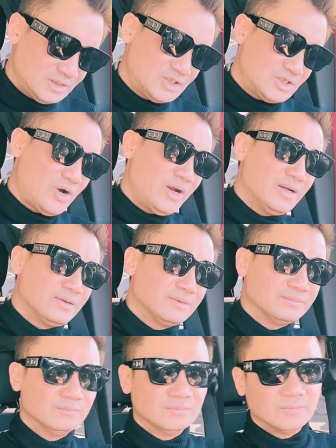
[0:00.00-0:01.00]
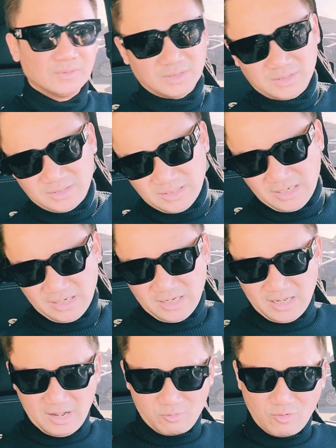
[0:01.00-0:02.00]
rồi
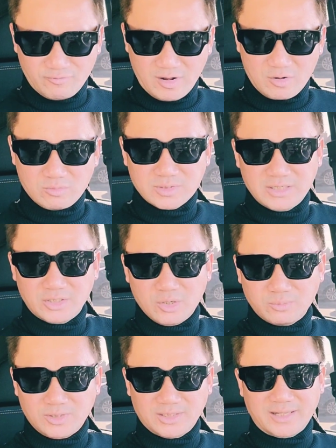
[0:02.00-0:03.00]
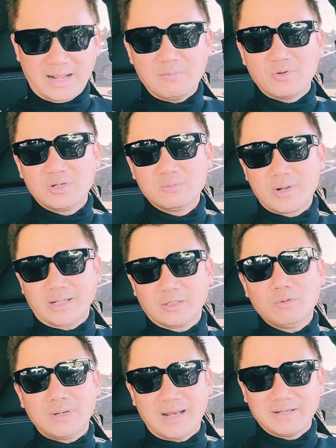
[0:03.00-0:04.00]
à, Quốc vợ cũng xin chúc cho tất cả mọi người một ngày
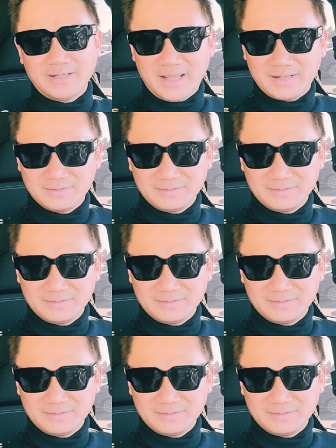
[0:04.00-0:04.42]
tốt lành nha